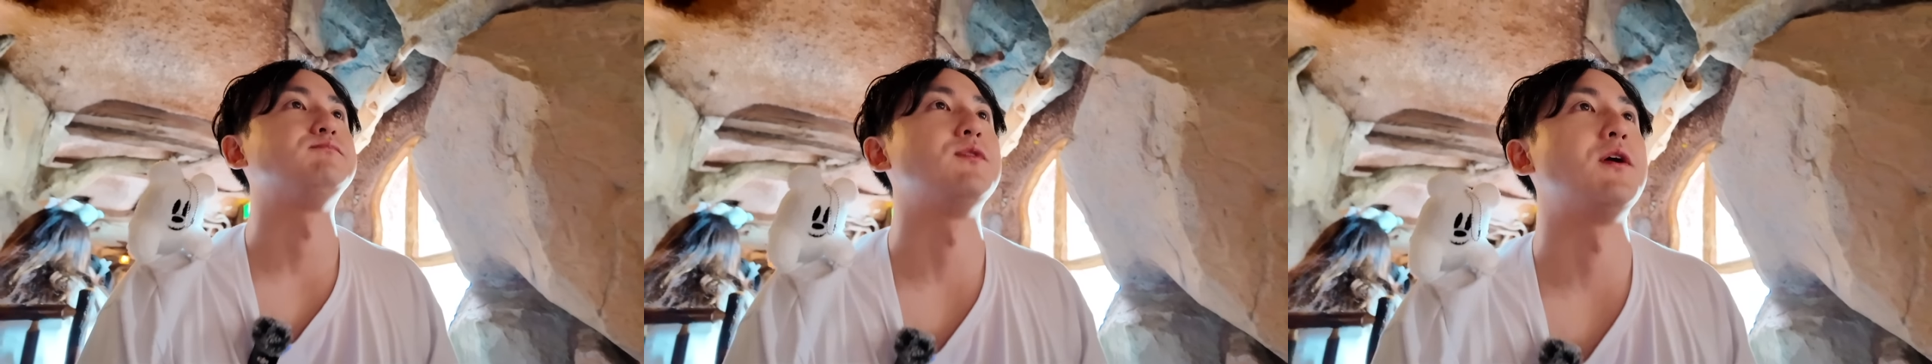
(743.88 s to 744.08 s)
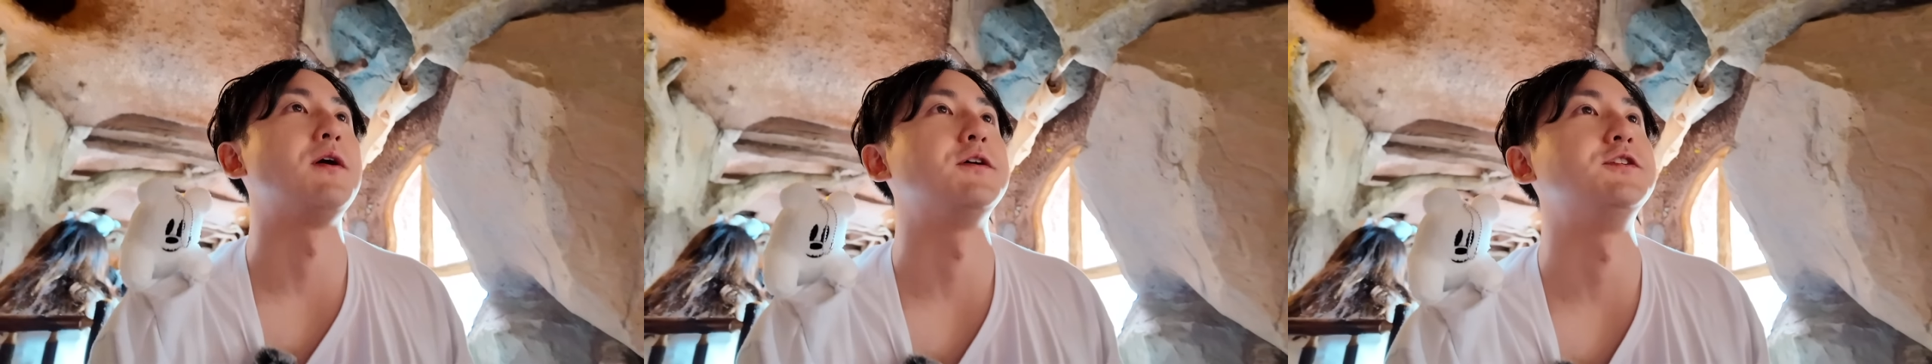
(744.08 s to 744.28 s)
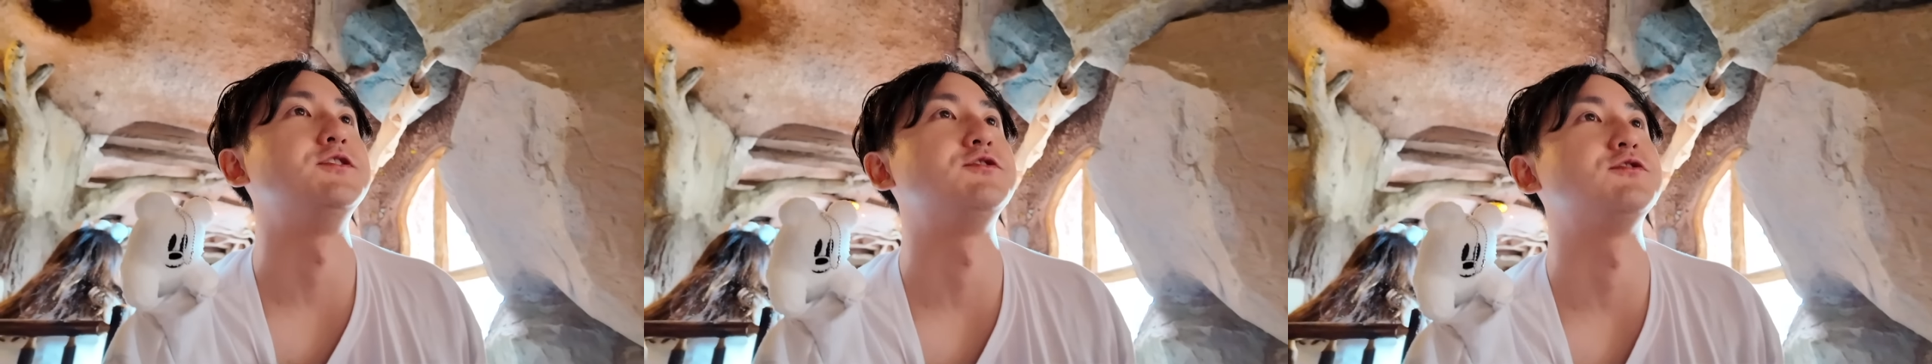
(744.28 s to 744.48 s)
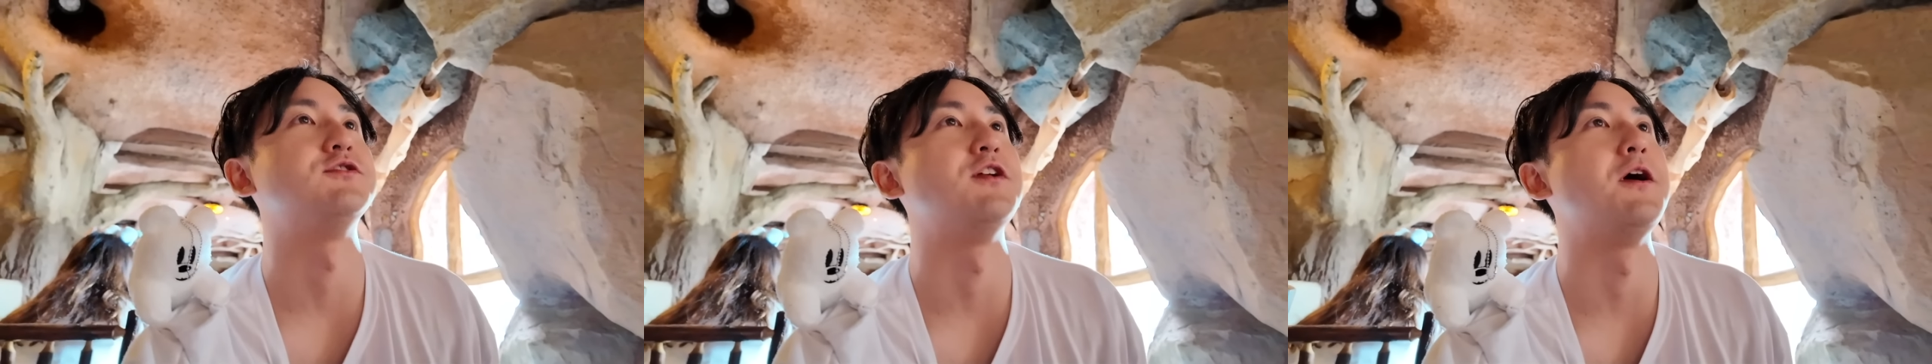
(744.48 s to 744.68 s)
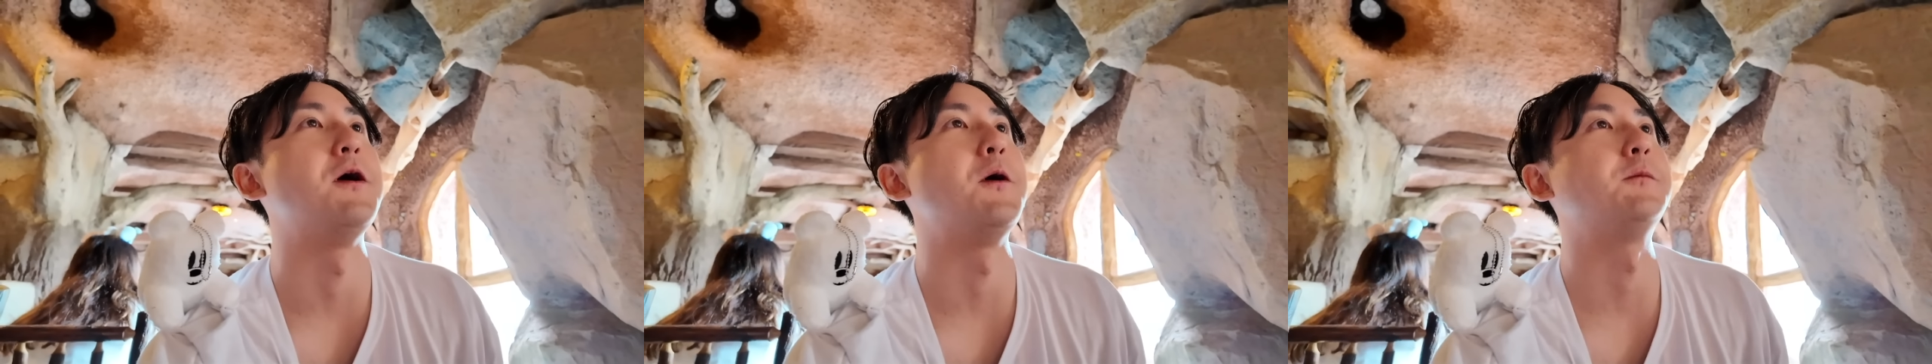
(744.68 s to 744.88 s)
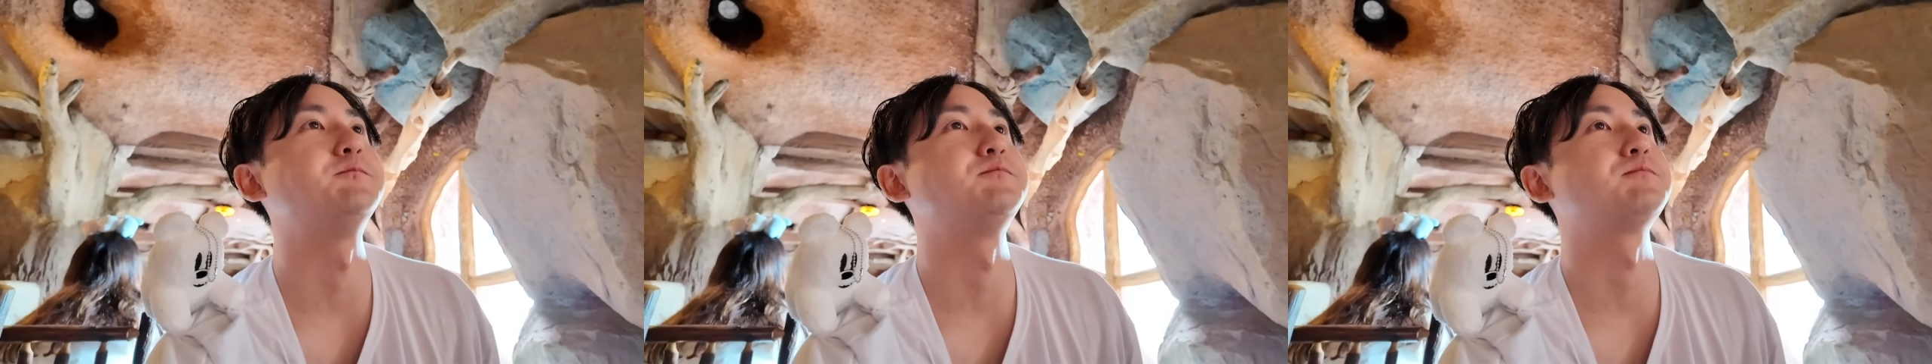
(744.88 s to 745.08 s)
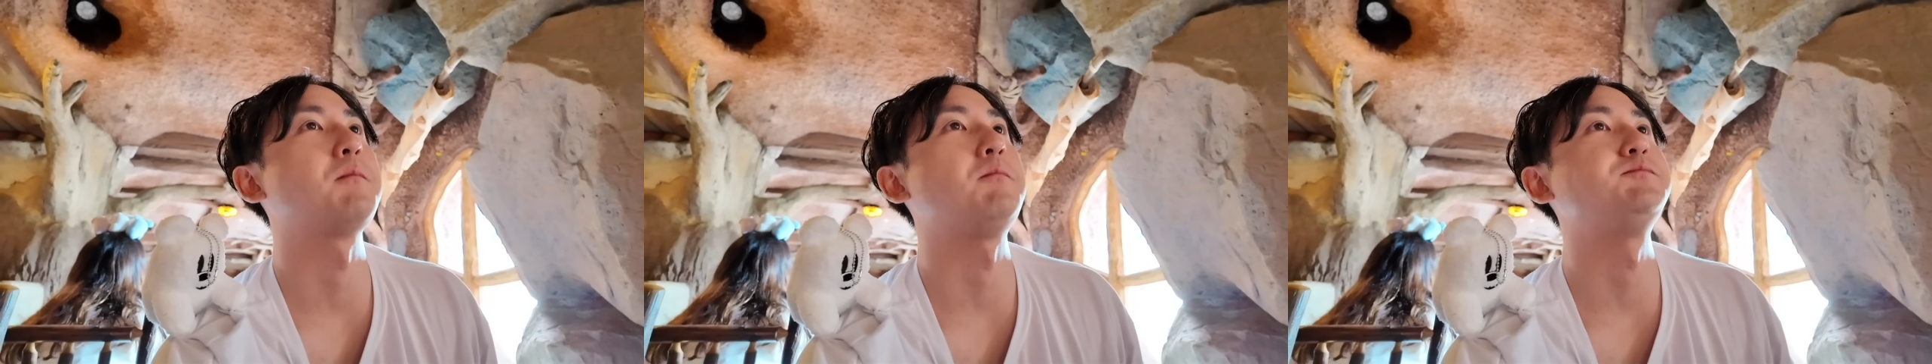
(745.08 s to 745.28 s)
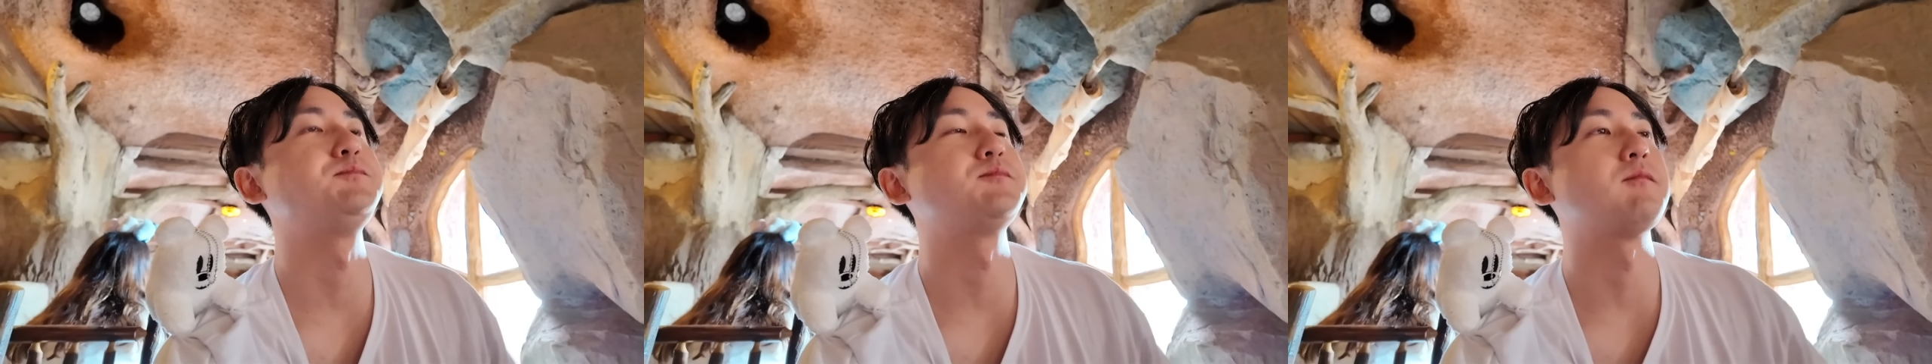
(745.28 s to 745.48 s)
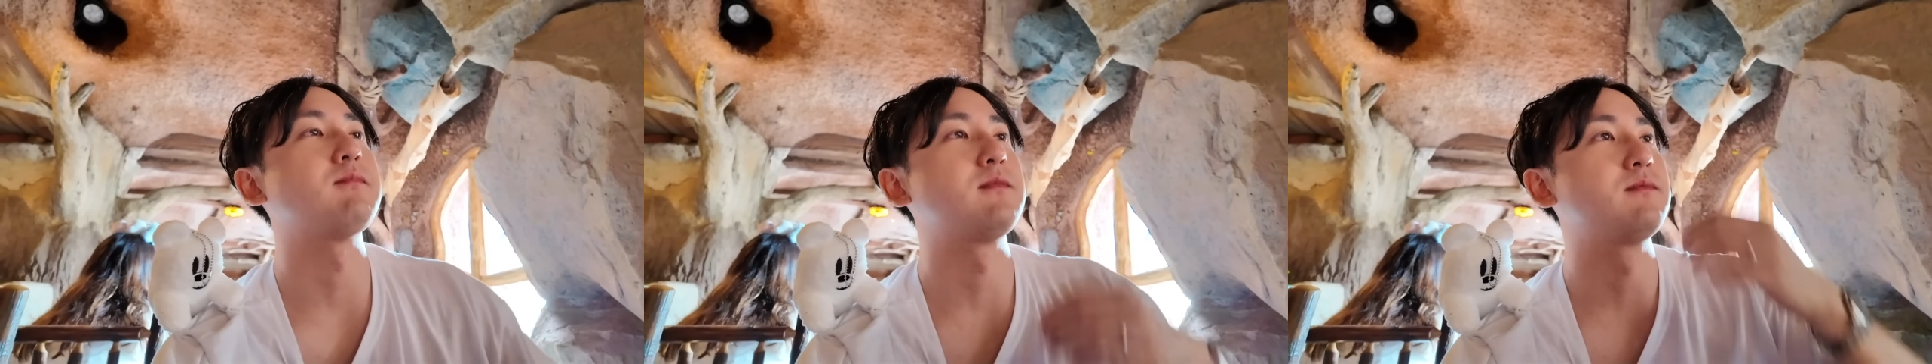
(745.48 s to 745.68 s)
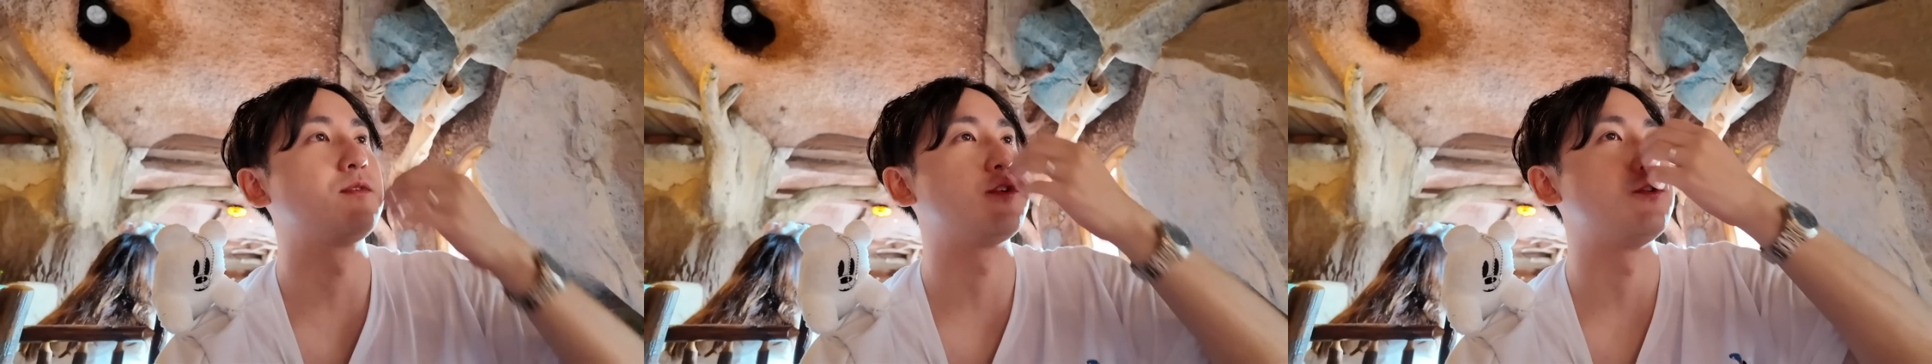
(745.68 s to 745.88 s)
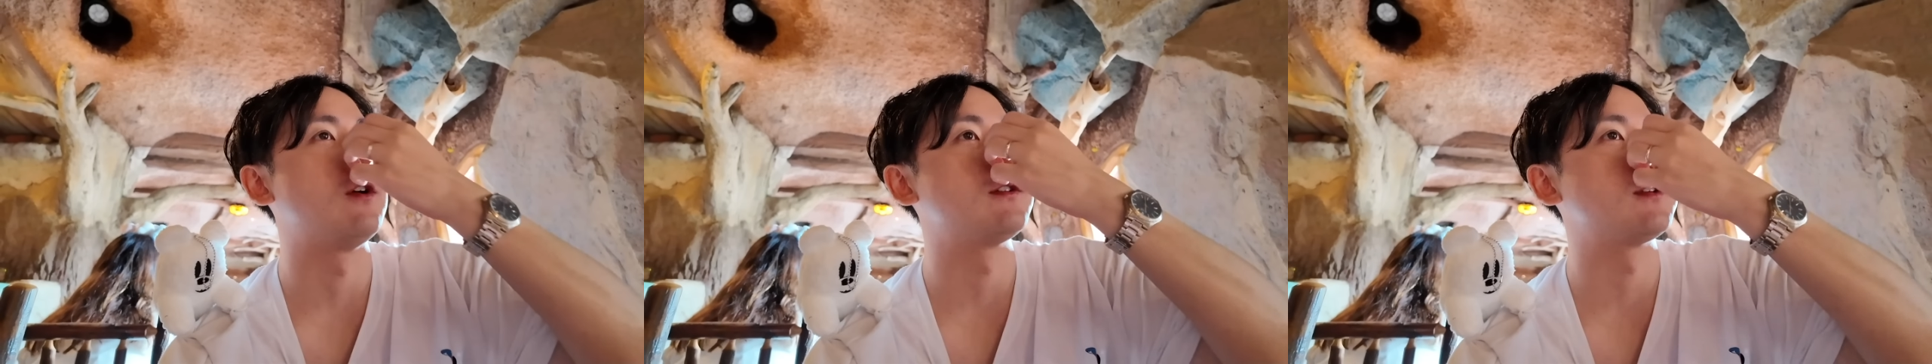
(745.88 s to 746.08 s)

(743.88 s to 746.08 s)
いやいいっすね今日